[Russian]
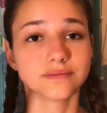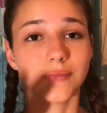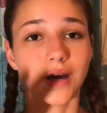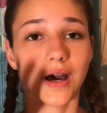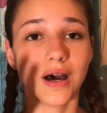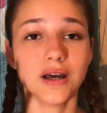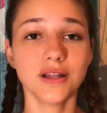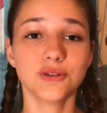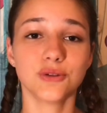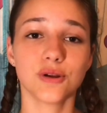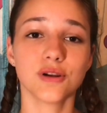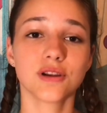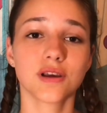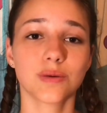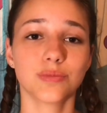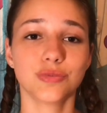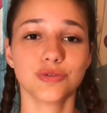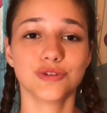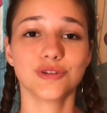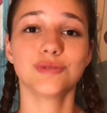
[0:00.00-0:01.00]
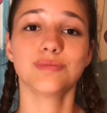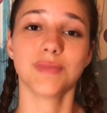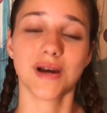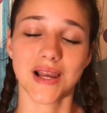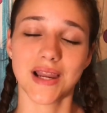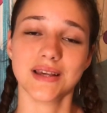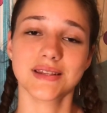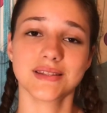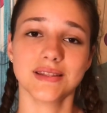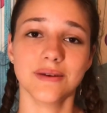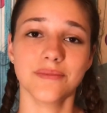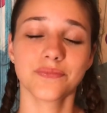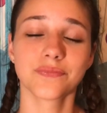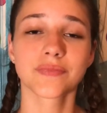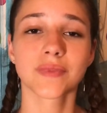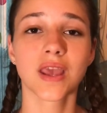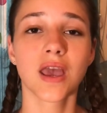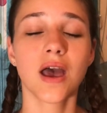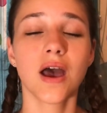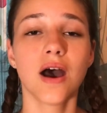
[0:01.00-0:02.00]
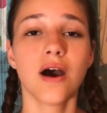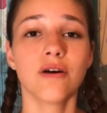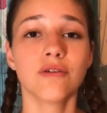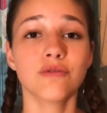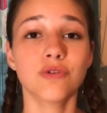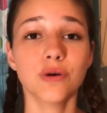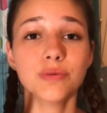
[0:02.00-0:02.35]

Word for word: а только будет полезно. В